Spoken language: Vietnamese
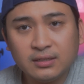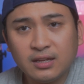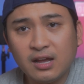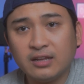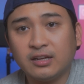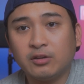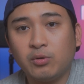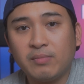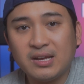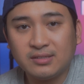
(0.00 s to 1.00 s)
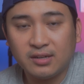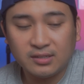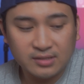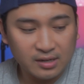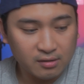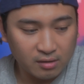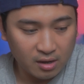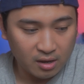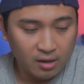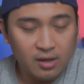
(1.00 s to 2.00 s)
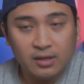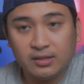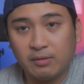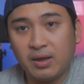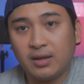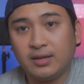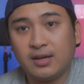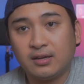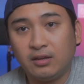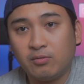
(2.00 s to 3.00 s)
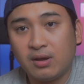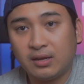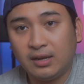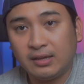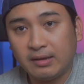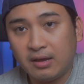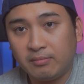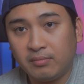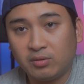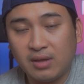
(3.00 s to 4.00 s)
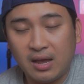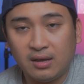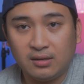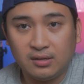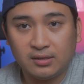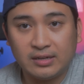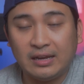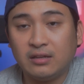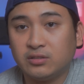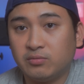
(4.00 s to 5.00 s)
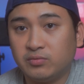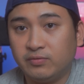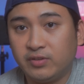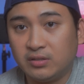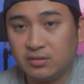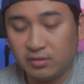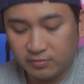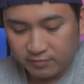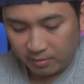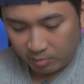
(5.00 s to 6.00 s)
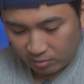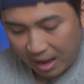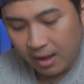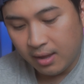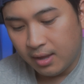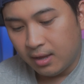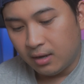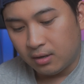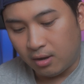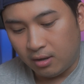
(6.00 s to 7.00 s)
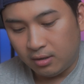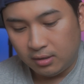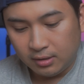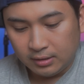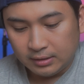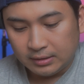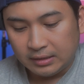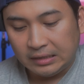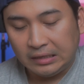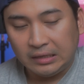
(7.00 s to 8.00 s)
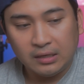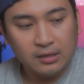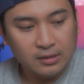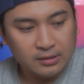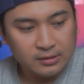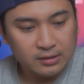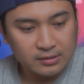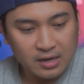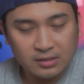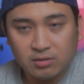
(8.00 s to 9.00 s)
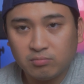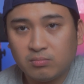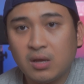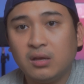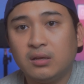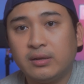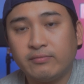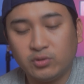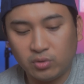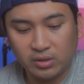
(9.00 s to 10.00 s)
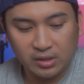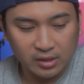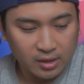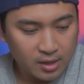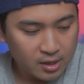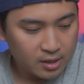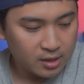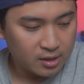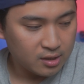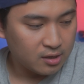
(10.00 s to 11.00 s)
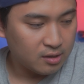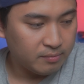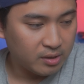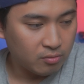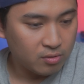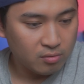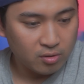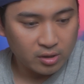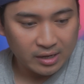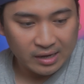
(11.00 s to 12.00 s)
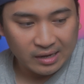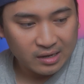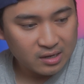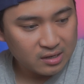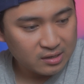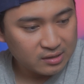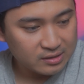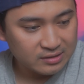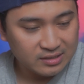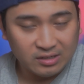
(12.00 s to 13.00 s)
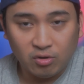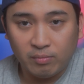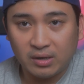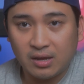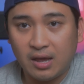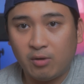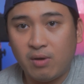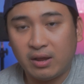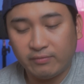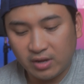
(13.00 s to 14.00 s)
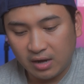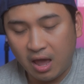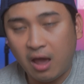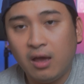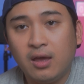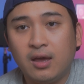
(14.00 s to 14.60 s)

thì tất cả những cái khuyến mãi dưới đây sẽ được uh, thì các bạn hãy đăng ký qua cái link uh, miêu tả cái link trong phía dưới phần miêu tả đó thì thực ra là trong năm vừa rồi thì uh, mình cũng không có cái uh, cái gì nổi bật cả ngoài cái việc là